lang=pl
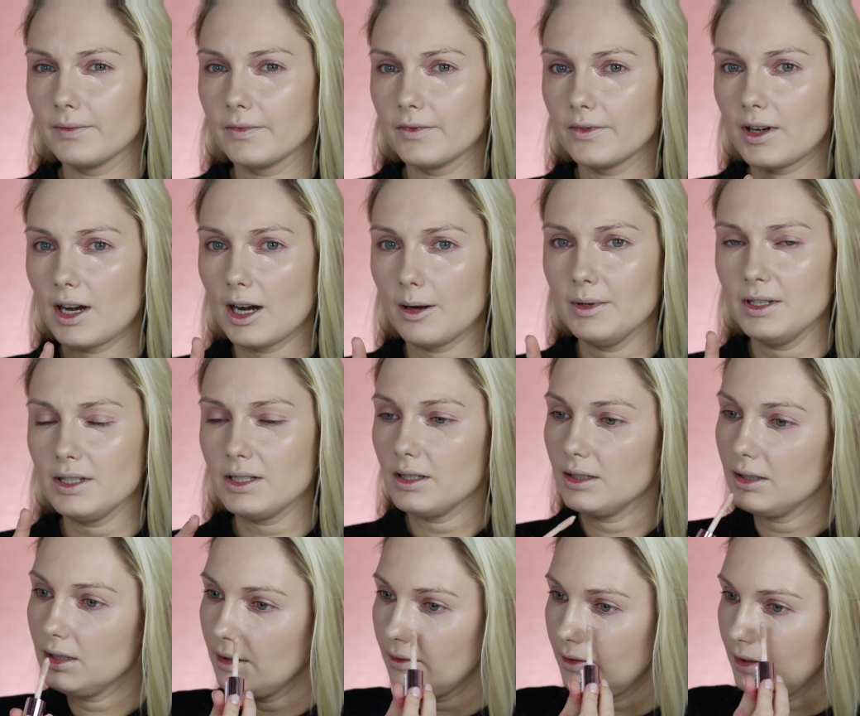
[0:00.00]
w
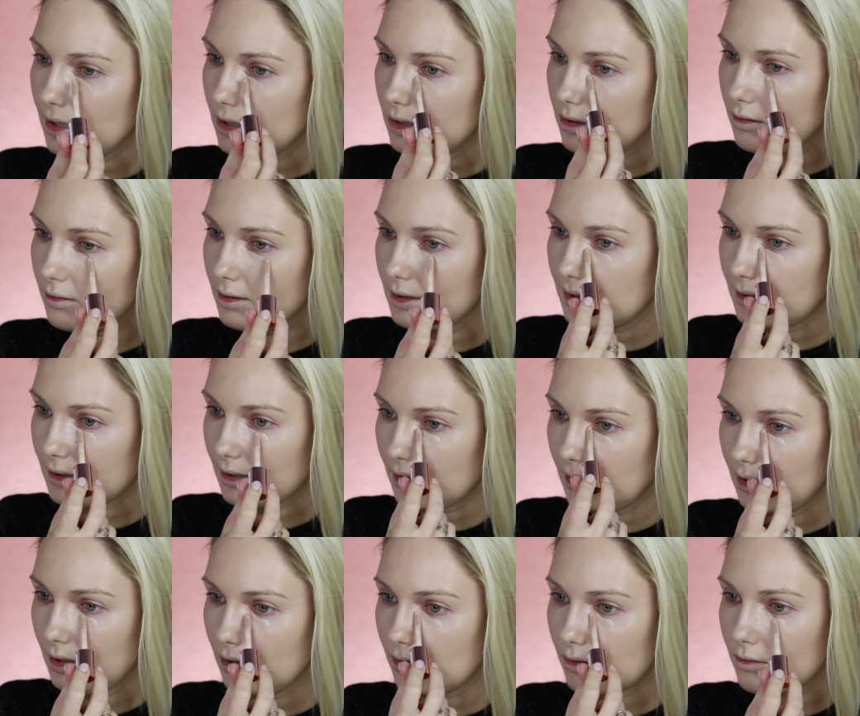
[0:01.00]
kamerze nie widać, że on jest
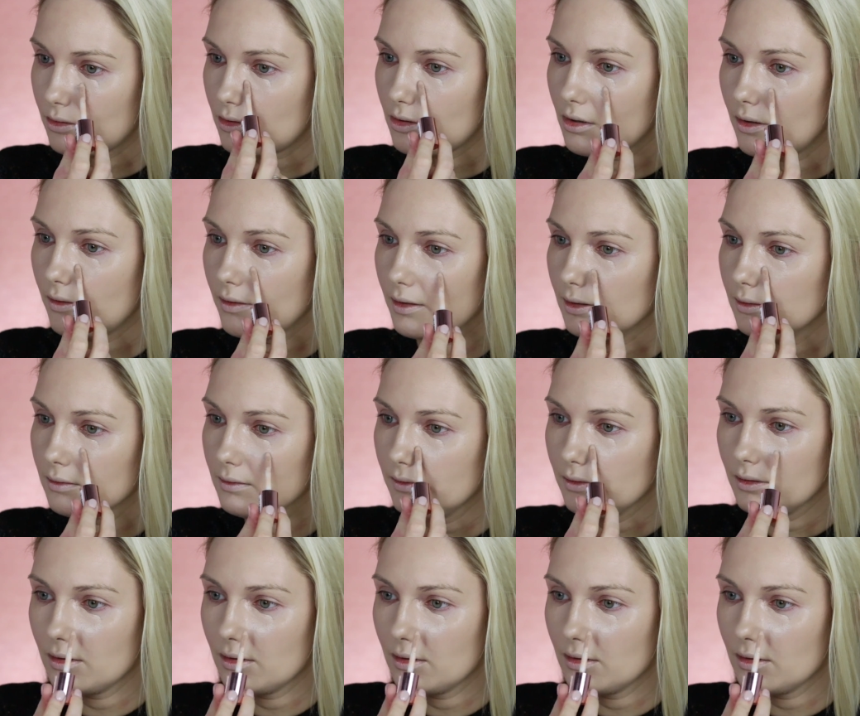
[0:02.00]
taki różowy.